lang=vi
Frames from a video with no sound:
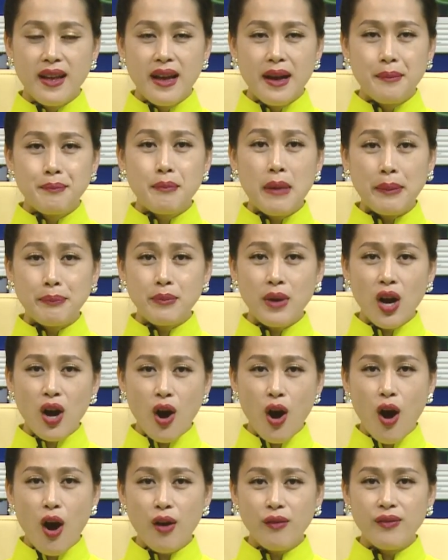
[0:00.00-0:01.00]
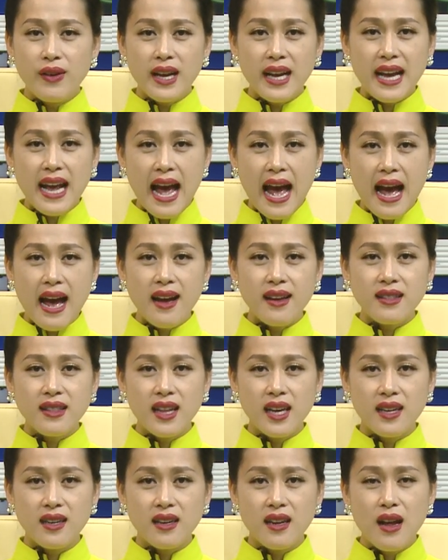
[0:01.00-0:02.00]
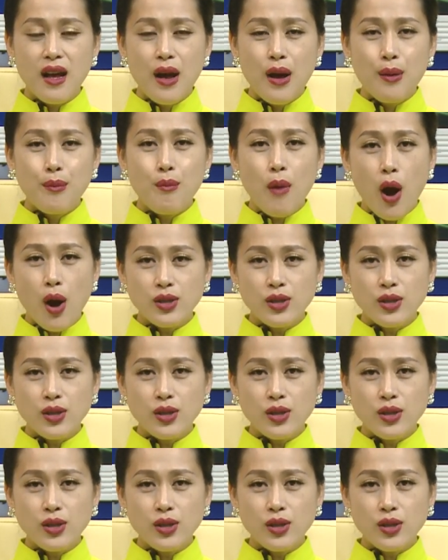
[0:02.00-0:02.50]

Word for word: Mắm kho với cá, thịt, bỏ